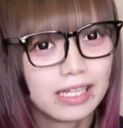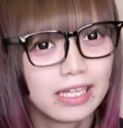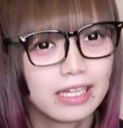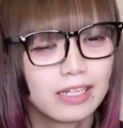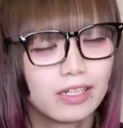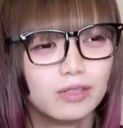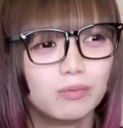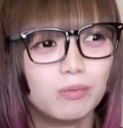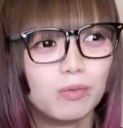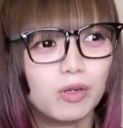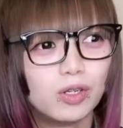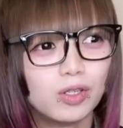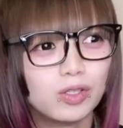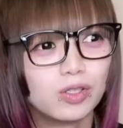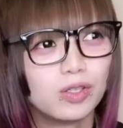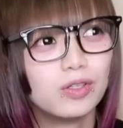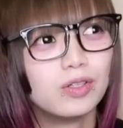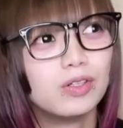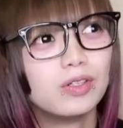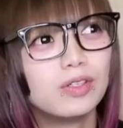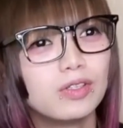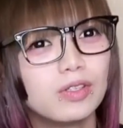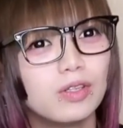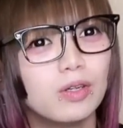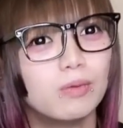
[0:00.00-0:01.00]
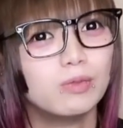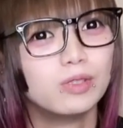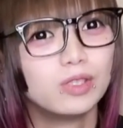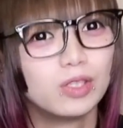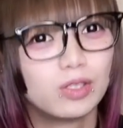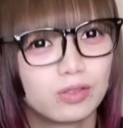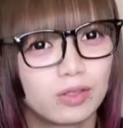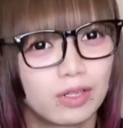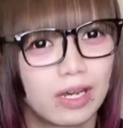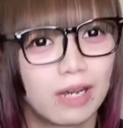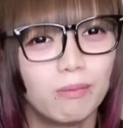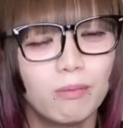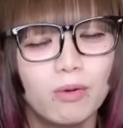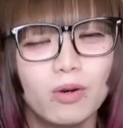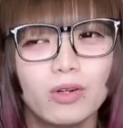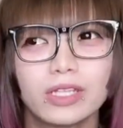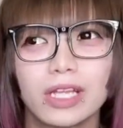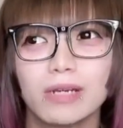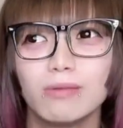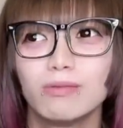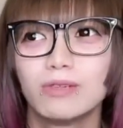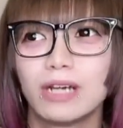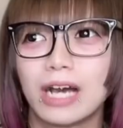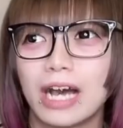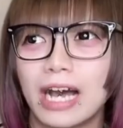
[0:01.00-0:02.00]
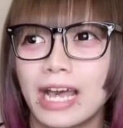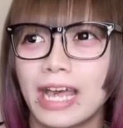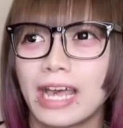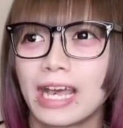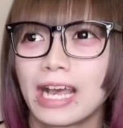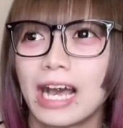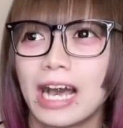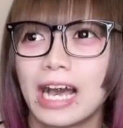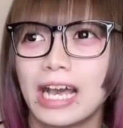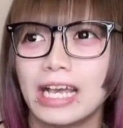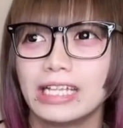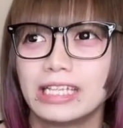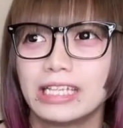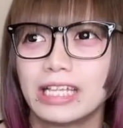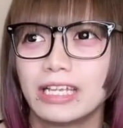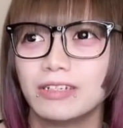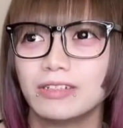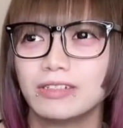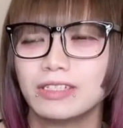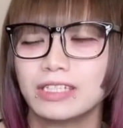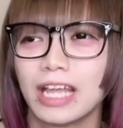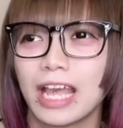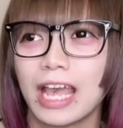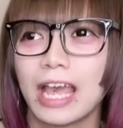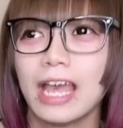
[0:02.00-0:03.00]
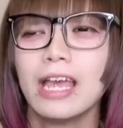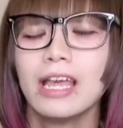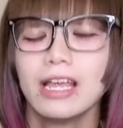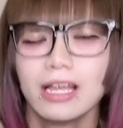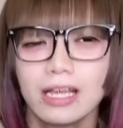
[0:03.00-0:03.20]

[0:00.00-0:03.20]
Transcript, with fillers: 育毛の飲むのとかも多分亜鉛が入ってるんで